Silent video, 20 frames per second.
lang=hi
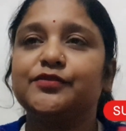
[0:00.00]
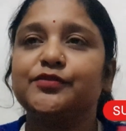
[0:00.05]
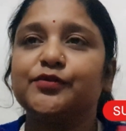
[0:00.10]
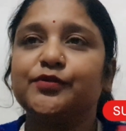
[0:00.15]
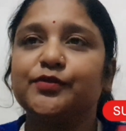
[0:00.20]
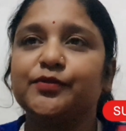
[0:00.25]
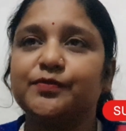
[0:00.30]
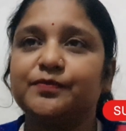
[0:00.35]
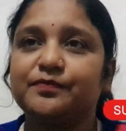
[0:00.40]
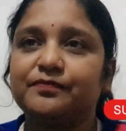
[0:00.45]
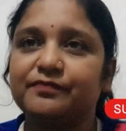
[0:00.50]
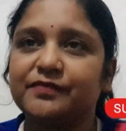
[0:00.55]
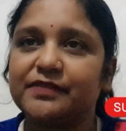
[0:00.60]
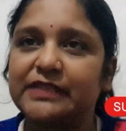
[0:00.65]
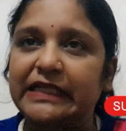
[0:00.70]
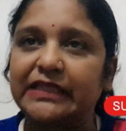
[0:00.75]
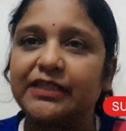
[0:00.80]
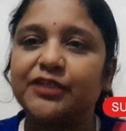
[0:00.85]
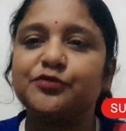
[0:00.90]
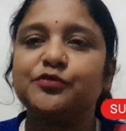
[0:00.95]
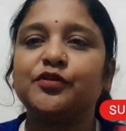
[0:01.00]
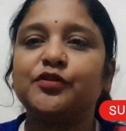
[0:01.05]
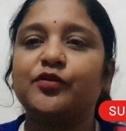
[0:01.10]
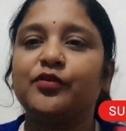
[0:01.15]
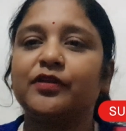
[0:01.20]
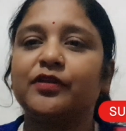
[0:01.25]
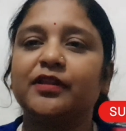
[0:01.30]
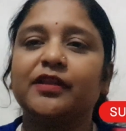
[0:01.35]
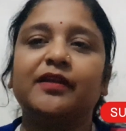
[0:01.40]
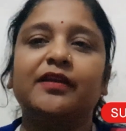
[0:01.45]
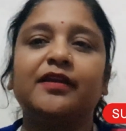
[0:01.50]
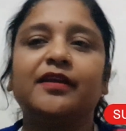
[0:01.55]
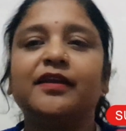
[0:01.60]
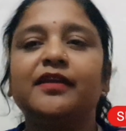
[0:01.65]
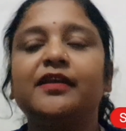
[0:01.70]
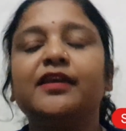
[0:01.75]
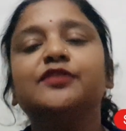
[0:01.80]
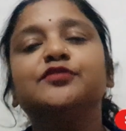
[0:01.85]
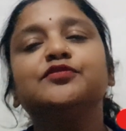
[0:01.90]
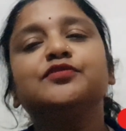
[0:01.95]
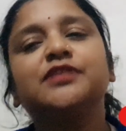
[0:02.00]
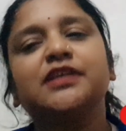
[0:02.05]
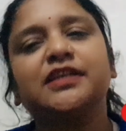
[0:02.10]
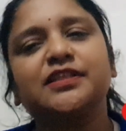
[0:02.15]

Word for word: जो शादीशुदा औरतें हैं या जो